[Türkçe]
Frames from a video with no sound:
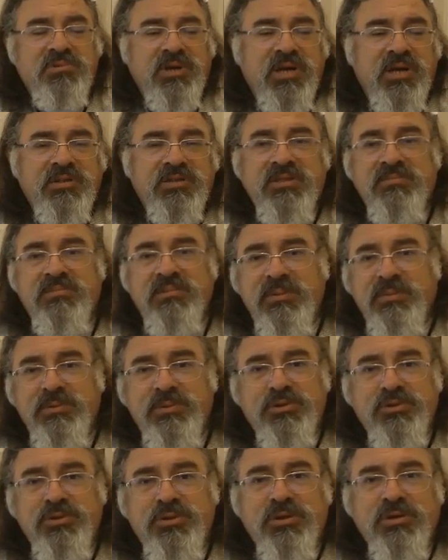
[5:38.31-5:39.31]
Bıraktım
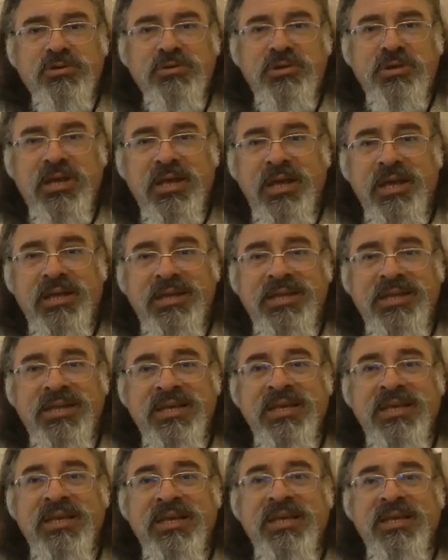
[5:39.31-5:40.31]
gibi duruyor yani.
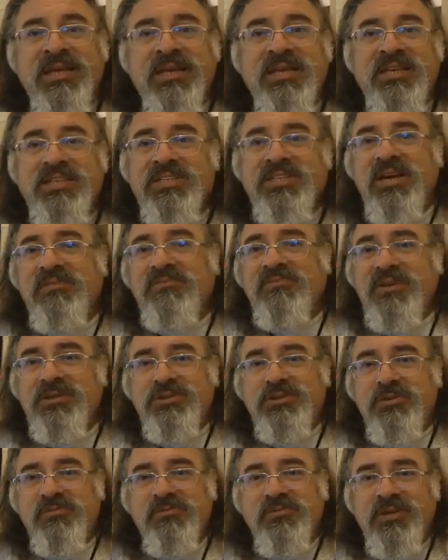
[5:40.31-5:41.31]
Hiç
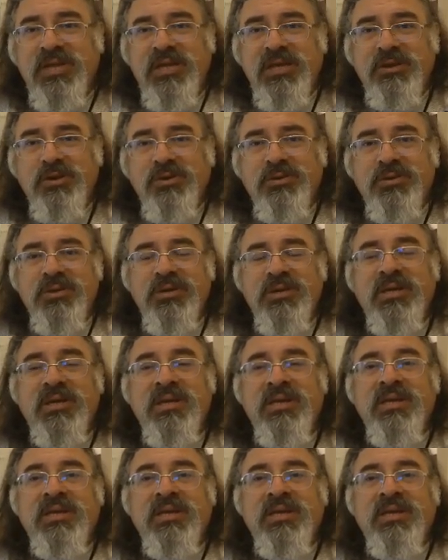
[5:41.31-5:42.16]
enfeksiyon falan yok.